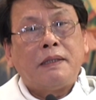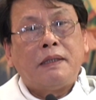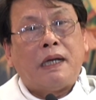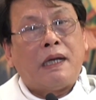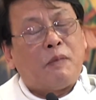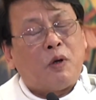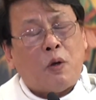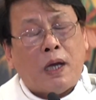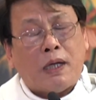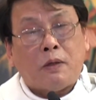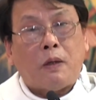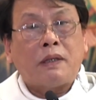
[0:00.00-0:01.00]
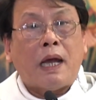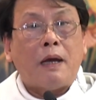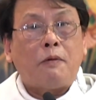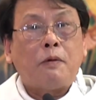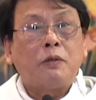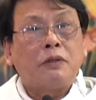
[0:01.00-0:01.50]
là một loài thọ
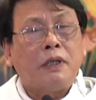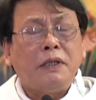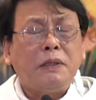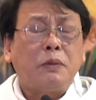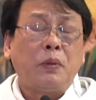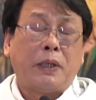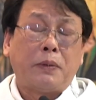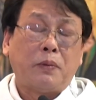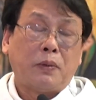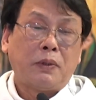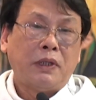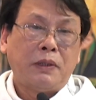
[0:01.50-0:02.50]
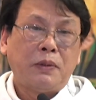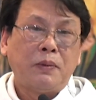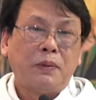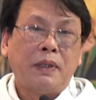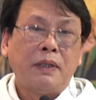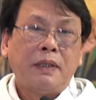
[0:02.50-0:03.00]
tạo tinh tuyển của Thiên
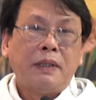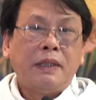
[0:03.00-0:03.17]
Chúa.